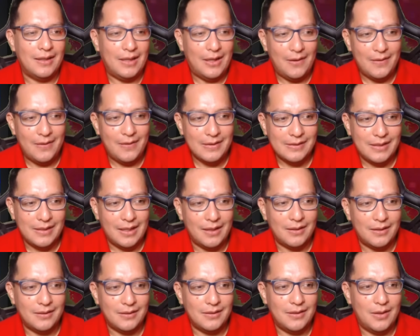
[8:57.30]
que va a
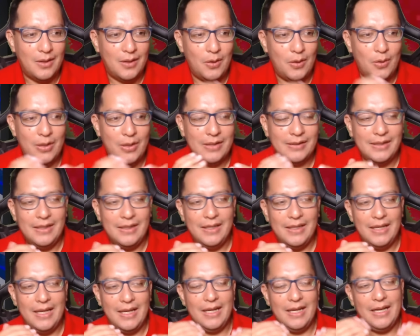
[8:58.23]
ser ahora
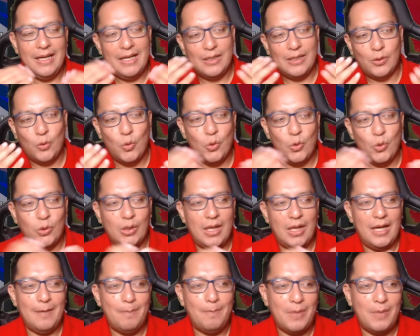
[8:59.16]
sí la
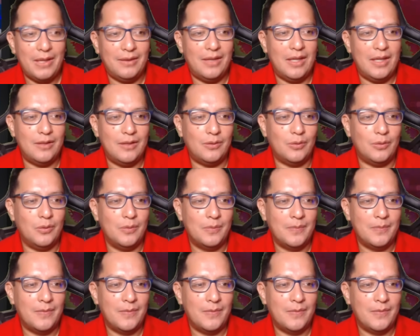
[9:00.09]
excusa, el pretexto